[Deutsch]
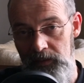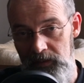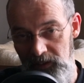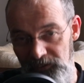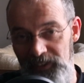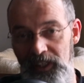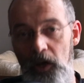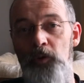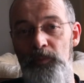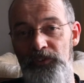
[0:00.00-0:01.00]
Das
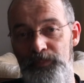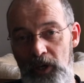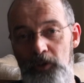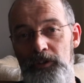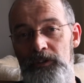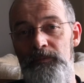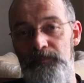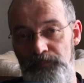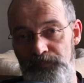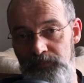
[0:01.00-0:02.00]
Vertrauen missbrauchen.
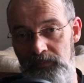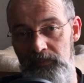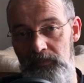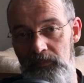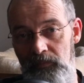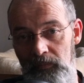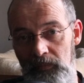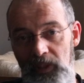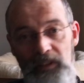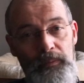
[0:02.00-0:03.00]

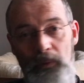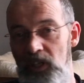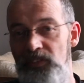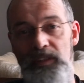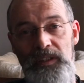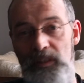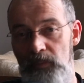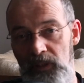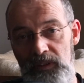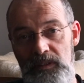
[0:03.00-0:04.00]
Ich wollte
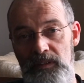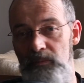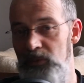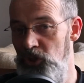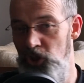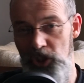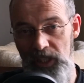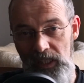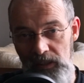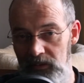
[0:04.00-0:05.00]
niemanden
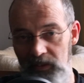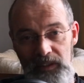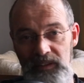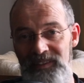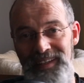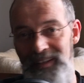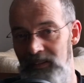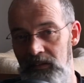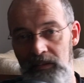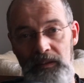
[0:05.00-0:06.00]
bestehlen, den ich kenne.